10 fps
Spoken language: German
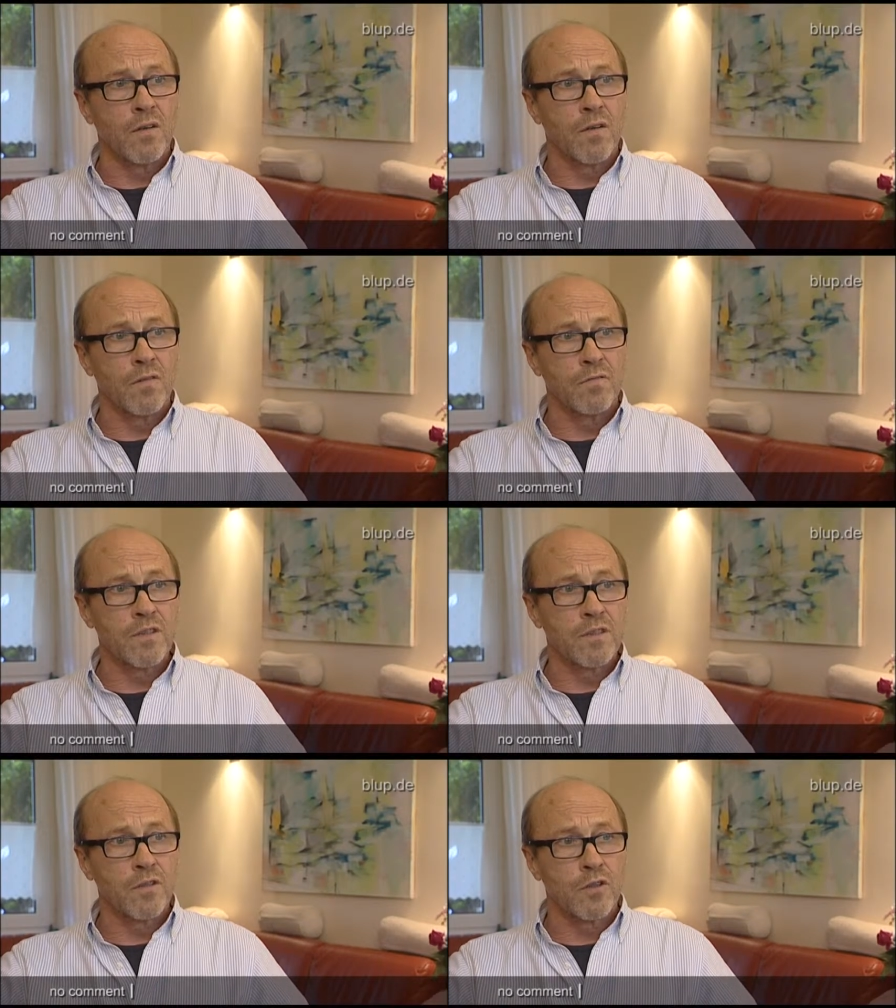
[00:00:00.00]
Und
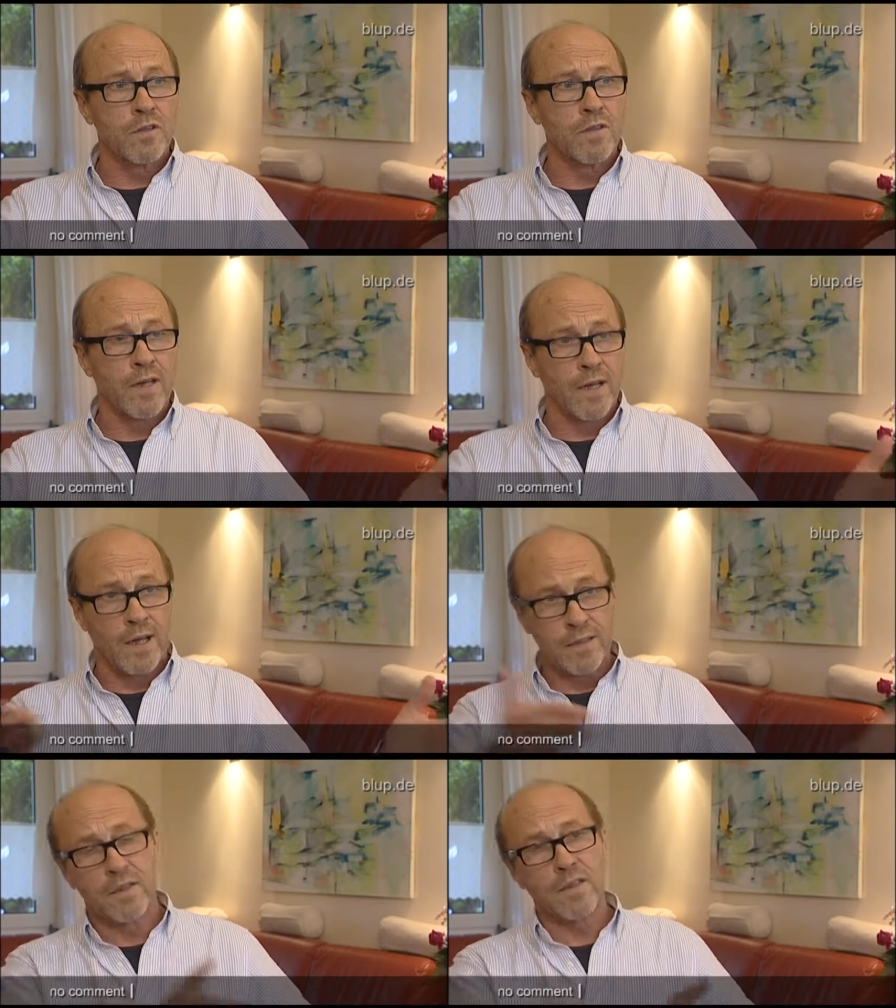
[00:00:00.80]
wir sollten in einen
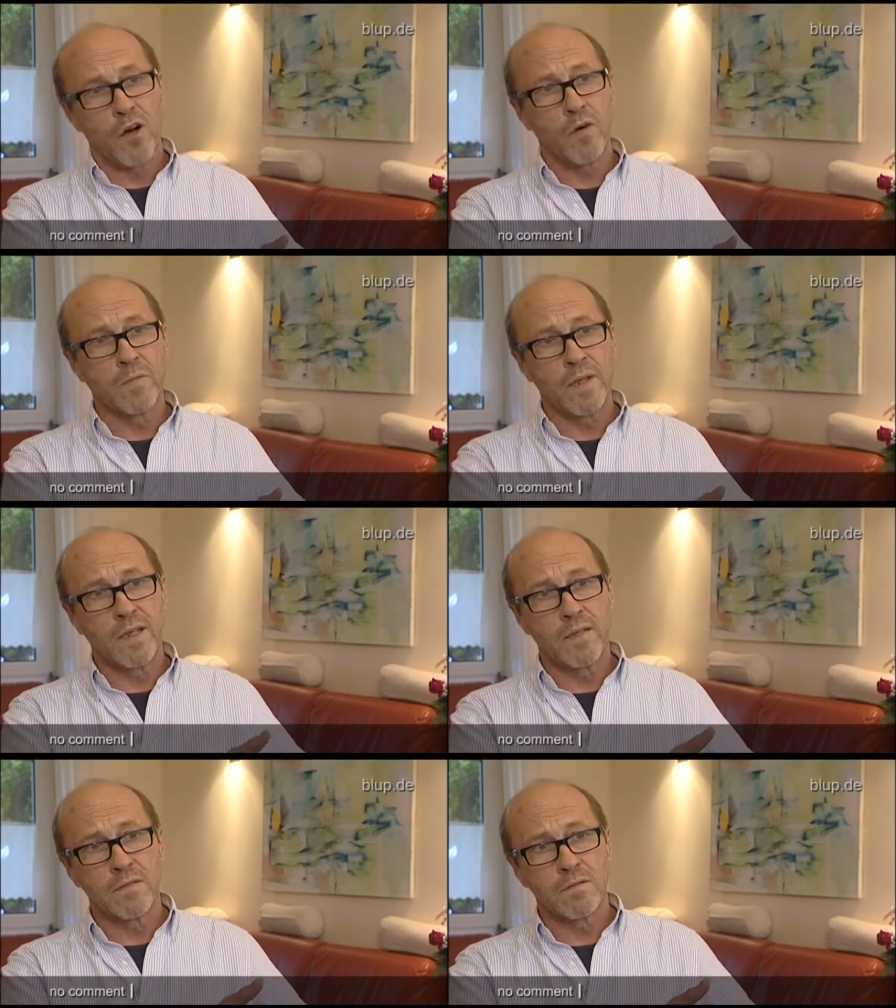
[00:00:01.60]
anderen Raum
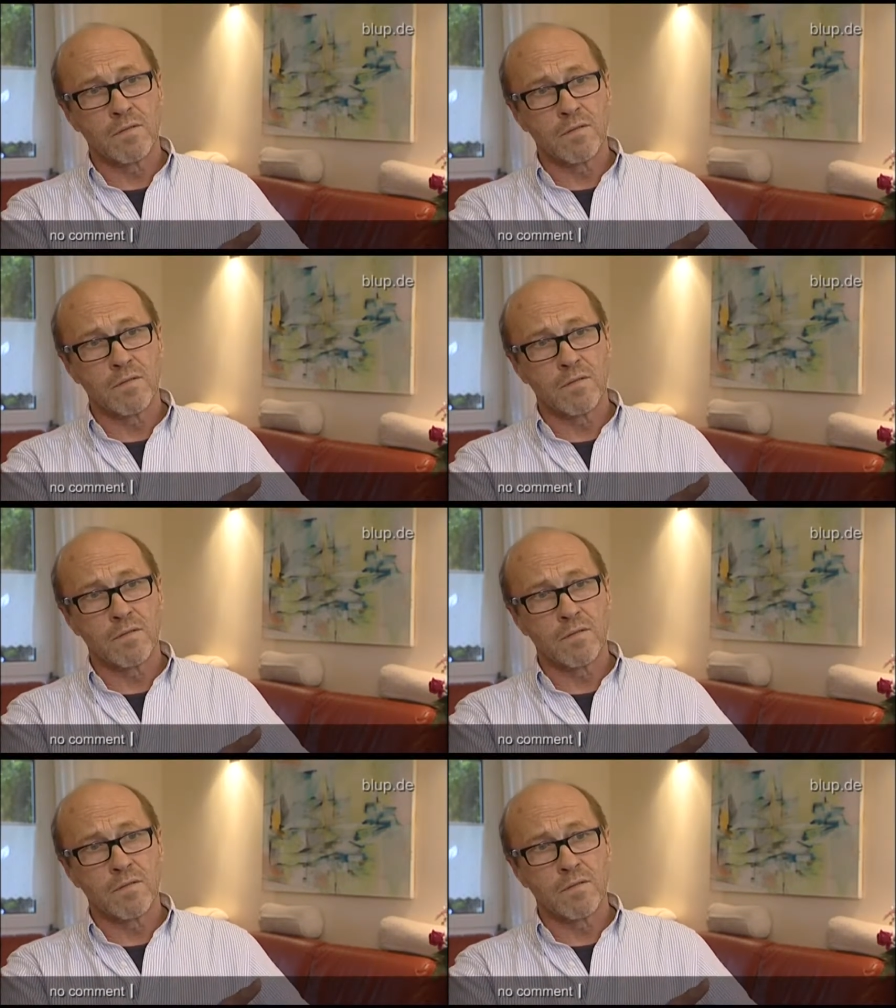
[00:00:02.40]
gehen.